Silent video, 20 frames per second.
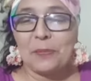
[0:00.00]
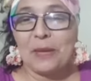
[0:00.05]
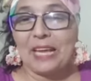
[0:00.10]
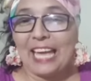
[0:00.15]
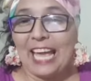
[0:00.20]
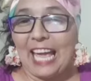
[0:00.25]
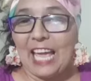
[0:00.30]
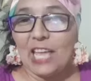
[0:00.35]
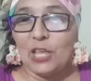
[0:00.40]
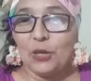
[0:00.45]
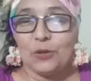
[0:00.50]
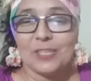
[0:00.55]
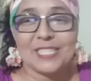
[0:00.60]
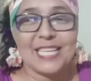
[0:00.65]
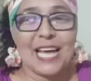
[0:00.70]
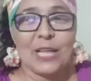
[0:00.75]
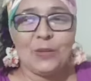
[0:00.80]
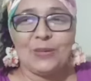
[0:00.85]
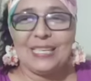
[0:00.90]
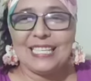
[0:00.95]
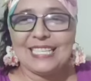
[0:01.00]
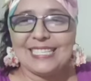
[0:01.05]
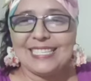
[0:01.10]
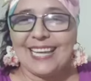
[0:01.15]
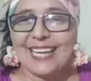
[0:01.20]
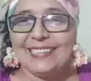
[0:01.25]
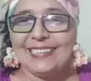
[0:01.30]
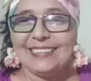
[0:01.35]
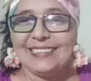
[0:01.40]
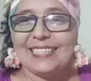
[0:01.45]
pequeños,
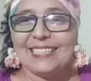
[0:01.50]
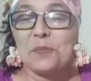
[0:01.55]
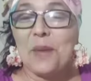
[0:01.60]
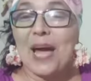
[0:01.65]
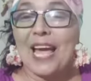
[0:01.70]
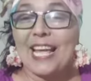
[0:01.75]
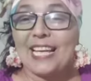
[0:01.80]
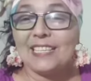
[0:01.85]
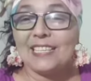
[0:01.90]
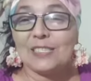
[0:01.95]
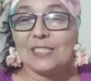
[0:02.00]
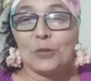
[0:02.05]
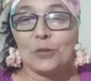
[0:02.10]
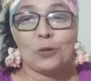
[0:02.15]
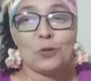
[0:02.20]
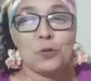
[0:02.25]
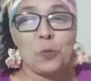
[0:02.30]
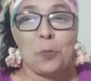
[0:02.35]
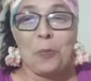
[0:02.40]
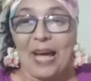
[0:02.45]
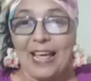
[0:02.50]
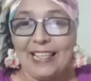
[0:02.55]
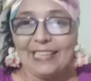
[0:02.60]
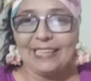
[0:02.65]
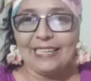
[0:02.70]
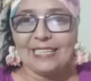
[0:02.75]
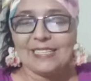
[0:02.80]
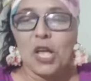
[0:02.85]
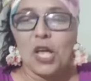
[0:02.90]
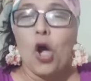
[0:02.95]
adolescentes, maestros,
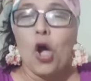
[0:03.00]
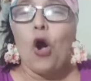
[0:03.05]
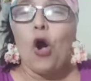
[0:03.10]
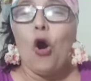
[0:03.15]
padres.